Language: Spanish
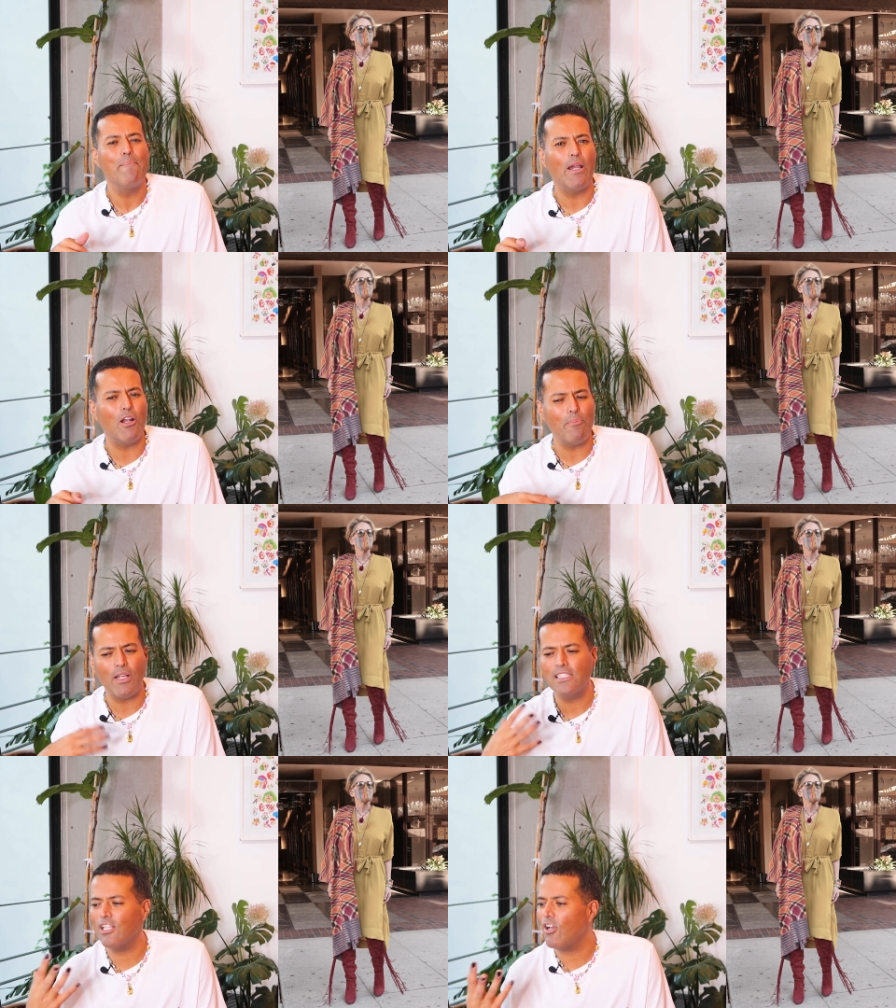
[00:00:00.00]
Mejor
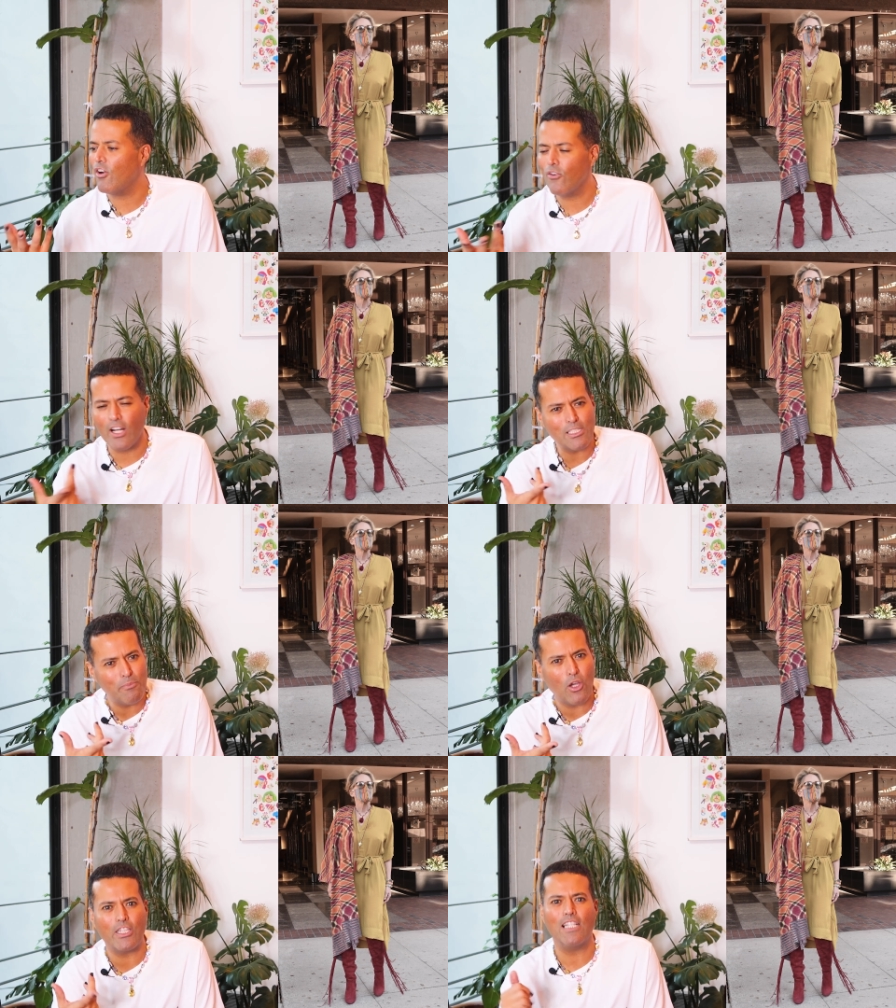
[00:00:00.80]
pónganse con
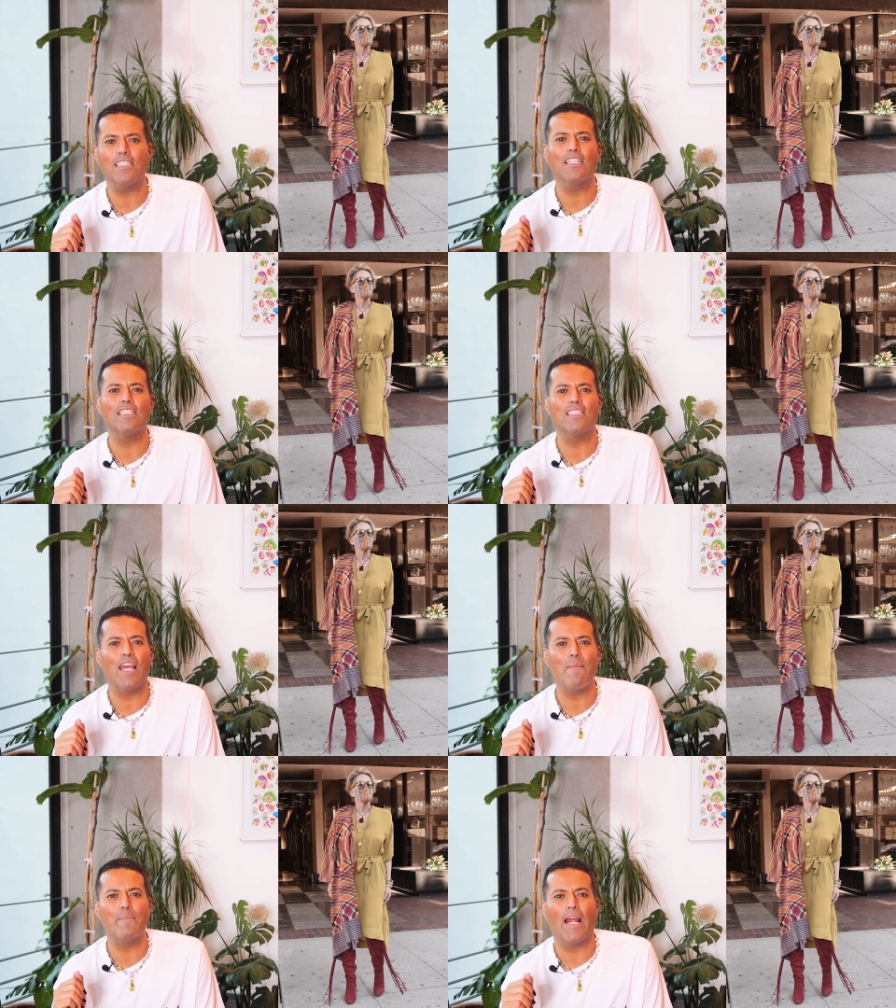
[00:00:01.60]
unas botas en
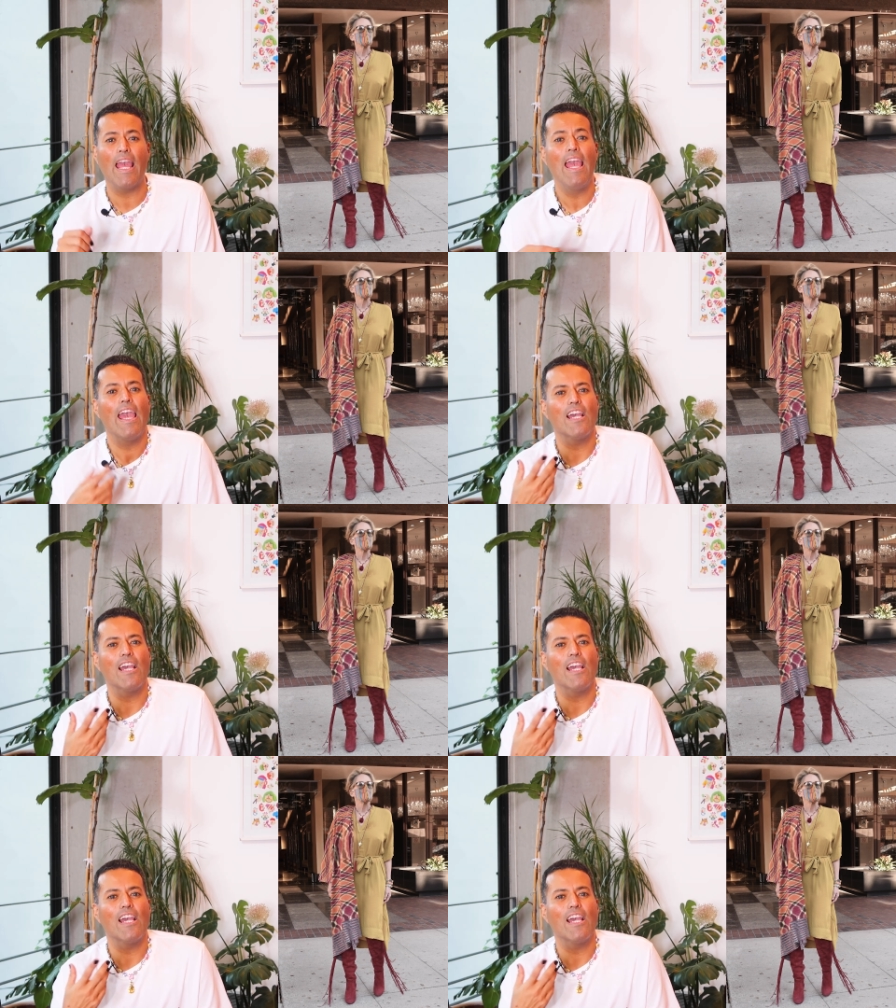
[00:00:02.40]
diciembre.